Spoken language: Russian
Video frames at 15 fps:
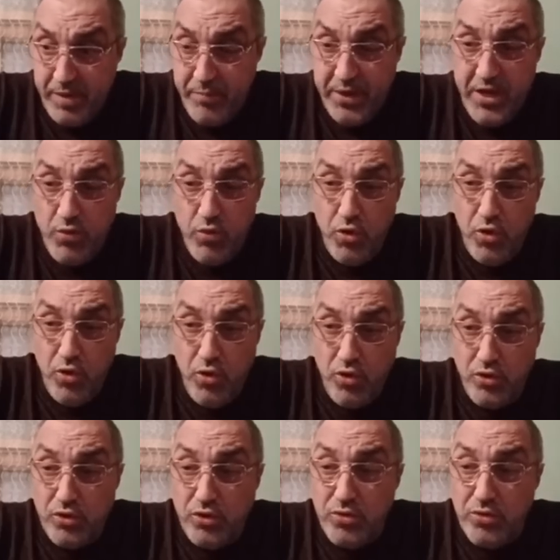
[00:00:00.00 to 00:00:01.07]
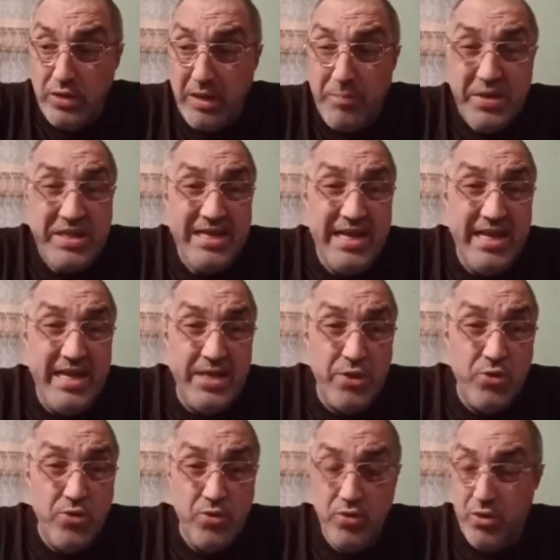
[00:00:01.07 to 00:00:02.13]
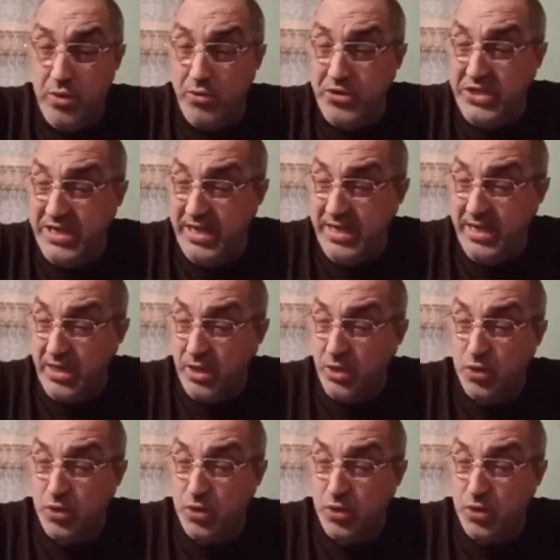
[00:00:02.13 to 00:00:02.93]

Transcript: По его определению людей,